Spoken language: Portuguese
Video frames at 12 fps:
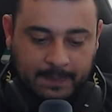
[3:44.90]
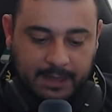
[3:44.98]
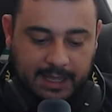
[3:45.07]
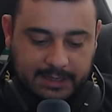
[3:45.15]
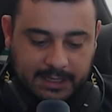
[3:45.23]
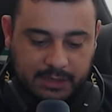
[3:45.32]

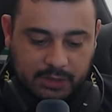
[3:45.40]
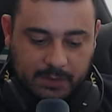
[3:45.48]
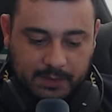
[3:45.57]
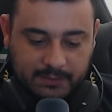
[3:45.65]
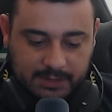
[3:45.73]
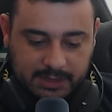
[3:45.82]
Aqui é só
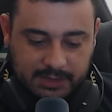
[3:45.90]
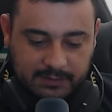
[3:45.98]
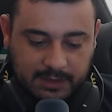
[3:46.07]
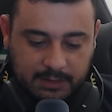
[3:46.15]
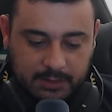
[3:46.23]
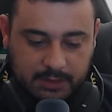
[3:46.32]
para vocês
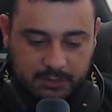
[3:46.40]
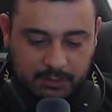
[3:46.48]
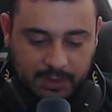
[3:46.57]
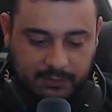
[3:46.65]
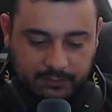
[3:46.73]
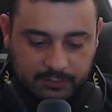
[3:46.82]
verem mesmo como
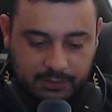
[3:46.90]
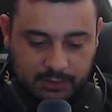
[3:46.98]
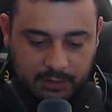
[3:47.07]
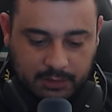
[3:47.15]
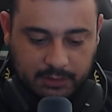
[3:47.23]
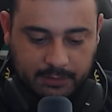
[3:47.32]
é que
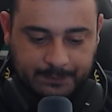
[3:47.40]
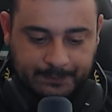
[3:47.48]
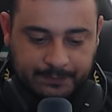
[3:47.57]
funciona, ó.